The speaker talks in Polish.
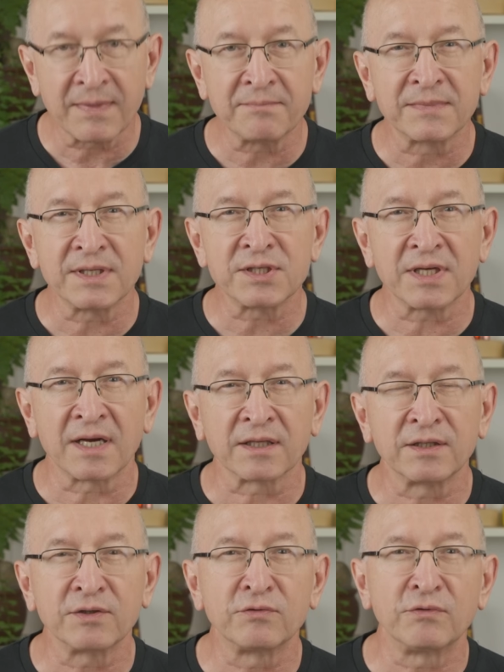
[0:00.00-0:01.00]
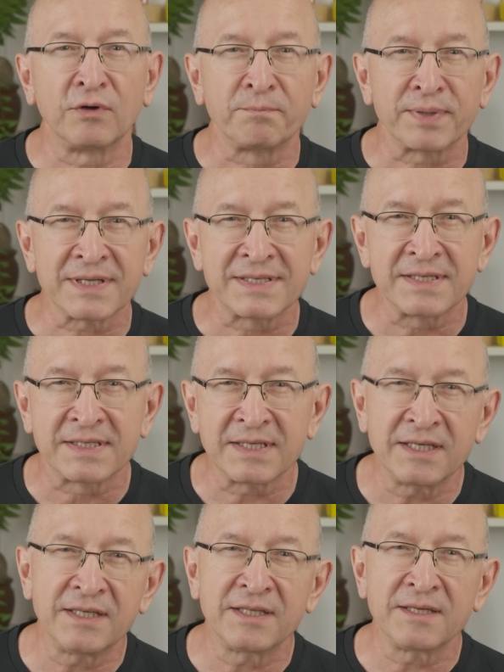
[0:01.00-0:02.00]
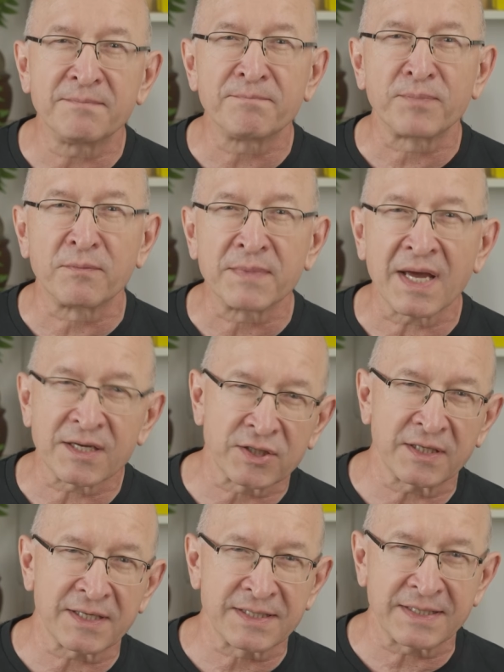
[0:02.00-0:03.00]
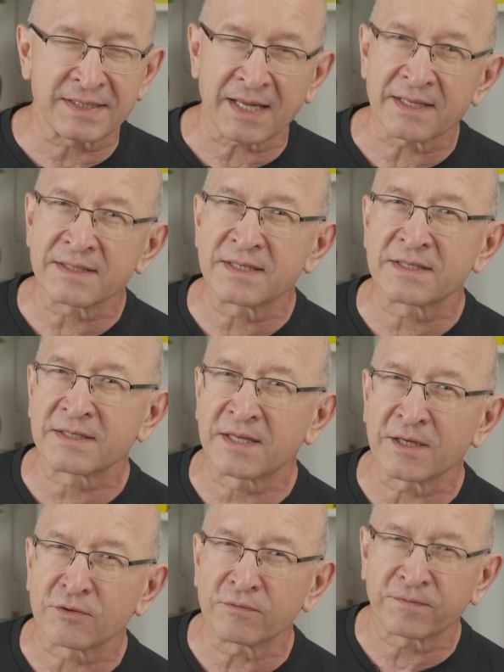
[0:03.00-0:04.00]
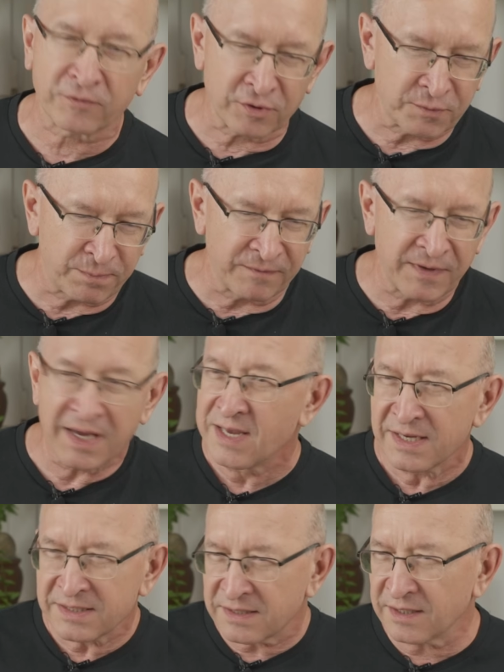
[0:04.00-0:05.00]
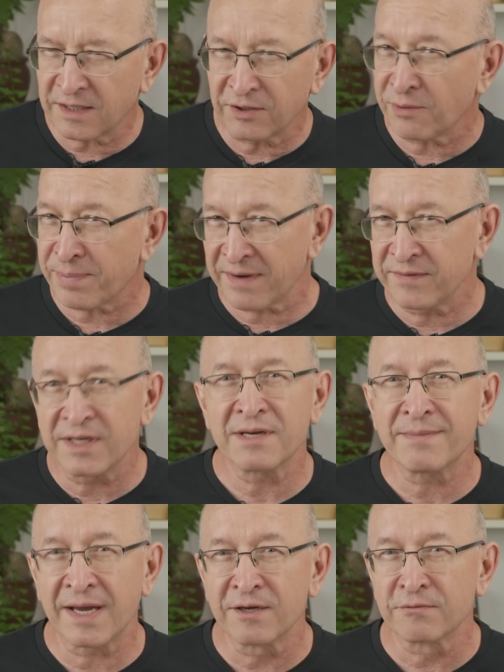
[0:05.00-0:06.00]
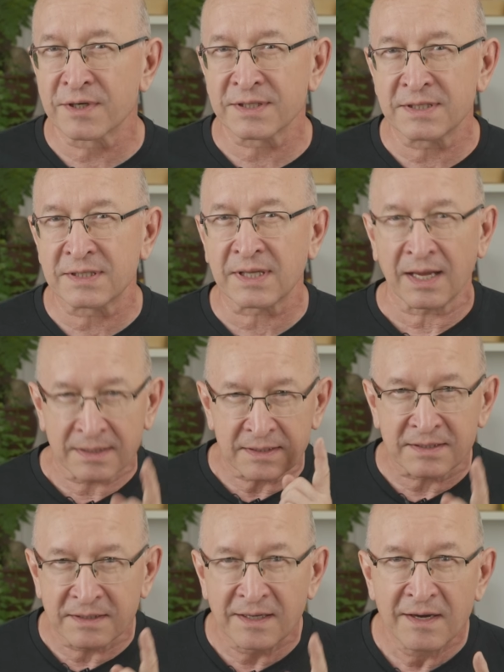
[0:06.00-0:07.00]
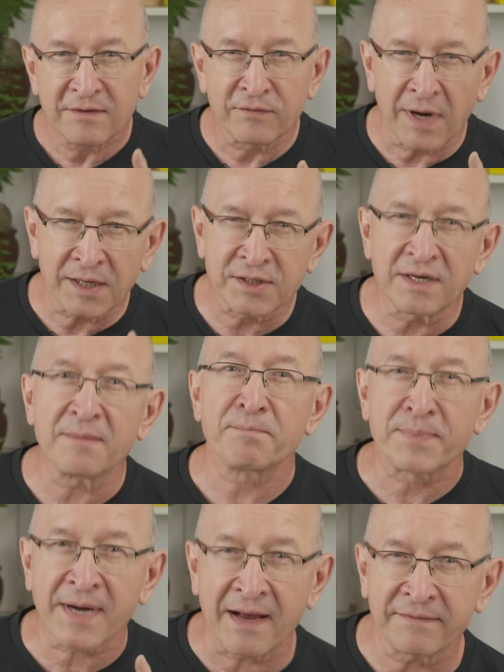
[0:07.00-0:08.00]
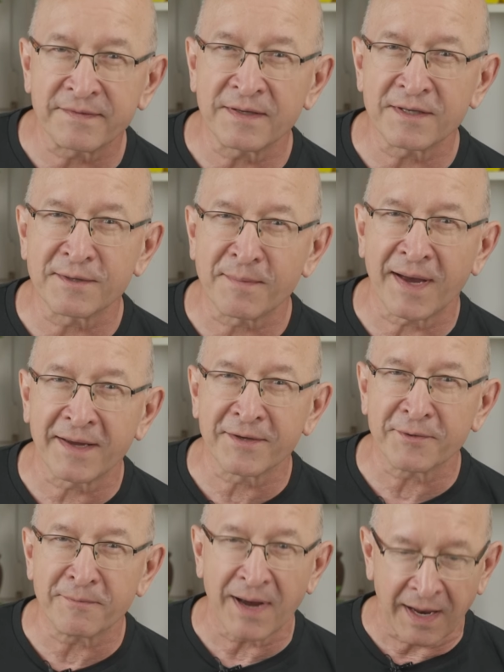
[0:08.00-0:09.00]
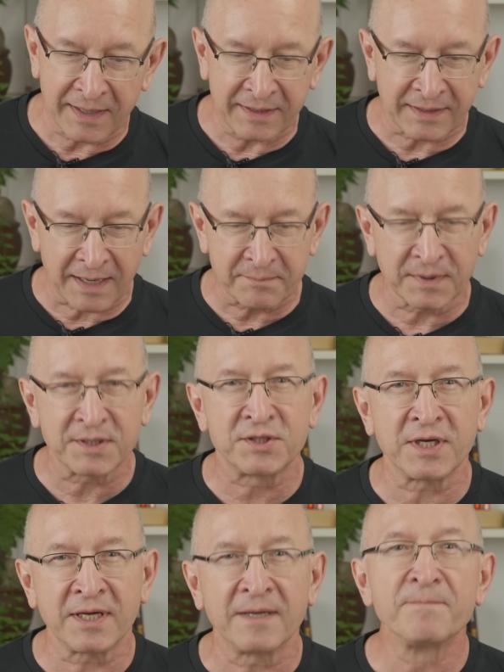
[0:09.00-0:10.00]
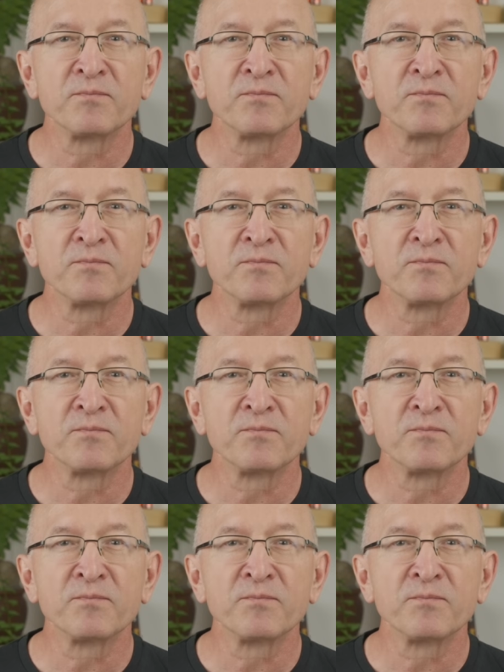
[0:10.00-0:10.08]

mam też artykuł o precyzyjnym pomiarze rezystancji styków. Ktoś powie, styki to prawie nie mają rezystancji. Właśnie, prawie nie mają, ale tam, gdzie